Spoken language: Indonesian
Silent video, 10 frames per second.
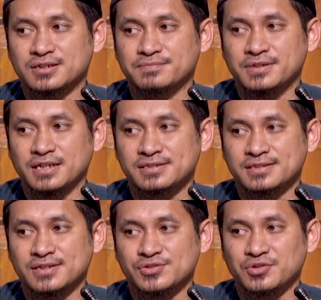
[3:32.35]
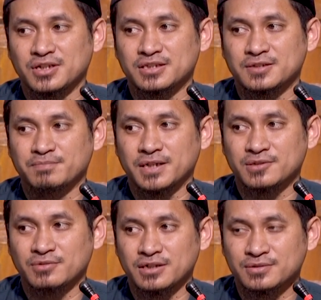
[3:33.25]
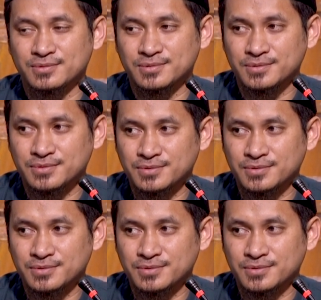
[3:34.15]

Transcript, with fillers: kebiasaan sholat tepat waktu